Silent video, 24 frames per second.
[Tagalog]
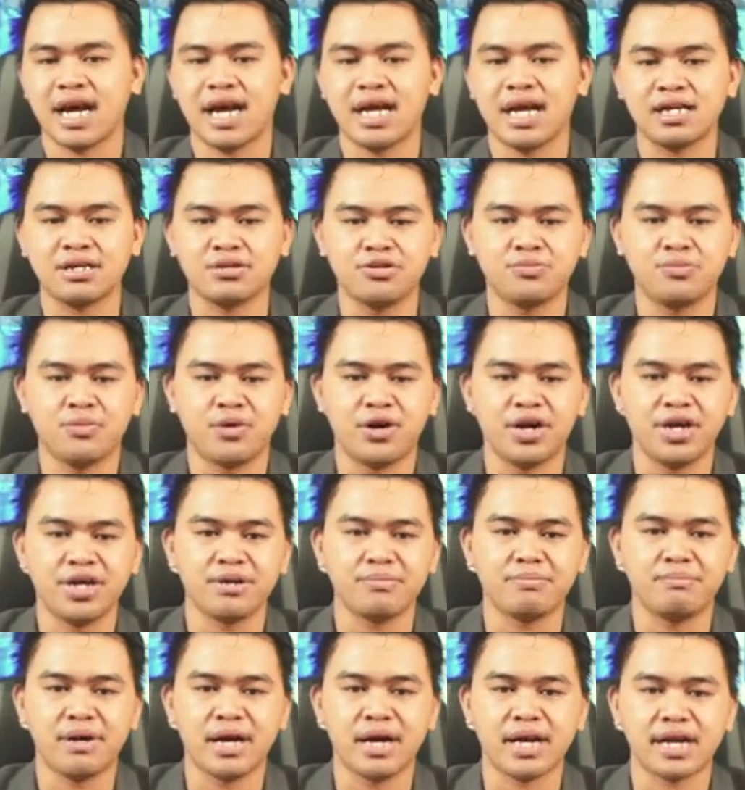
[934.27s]
Kyle, good
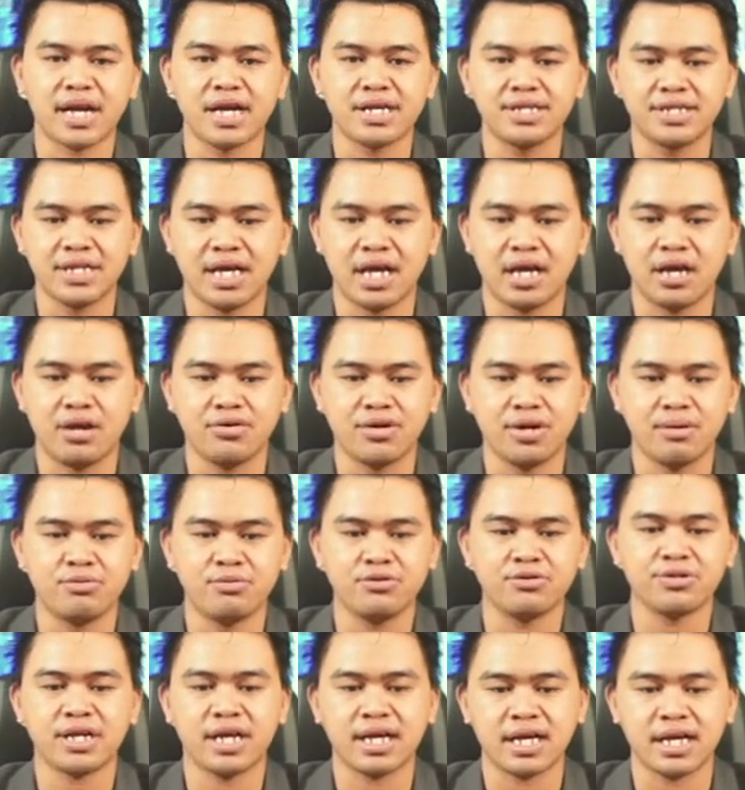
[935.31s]
morning, Marajao na
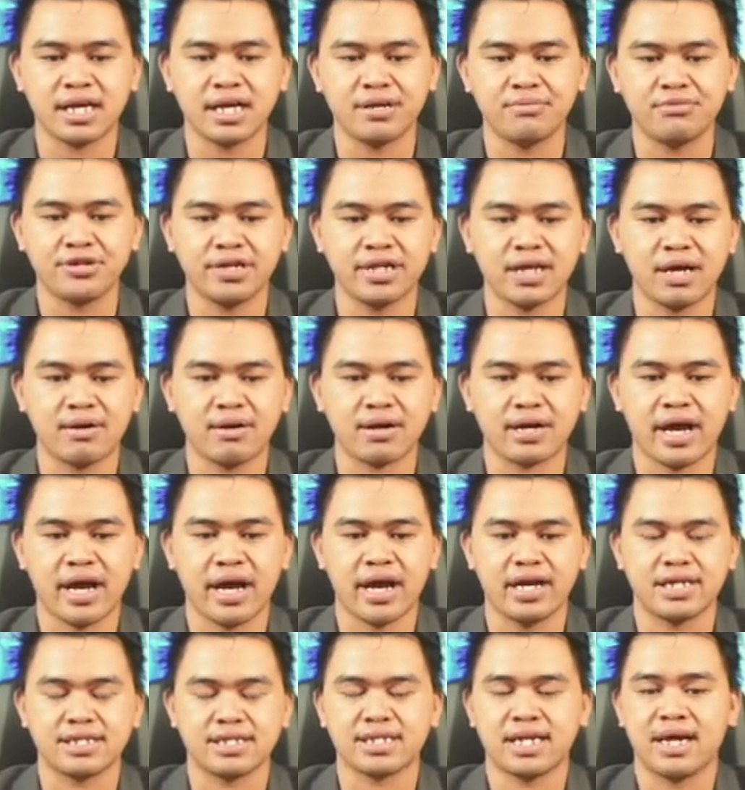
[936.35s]
Buntag kanimo din na, Kyle.